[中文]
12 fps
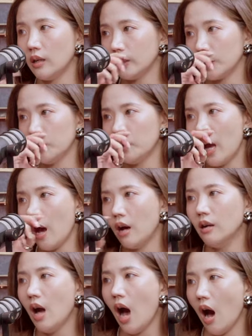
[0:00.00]
后你又
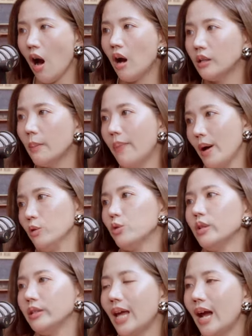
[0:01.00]
要好好的保
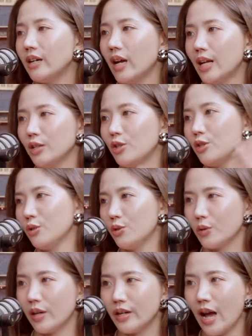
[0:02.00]
存它，让它吃
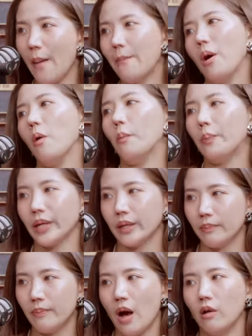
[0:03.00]
水，让它保
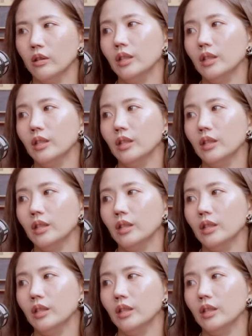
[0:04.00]
冰保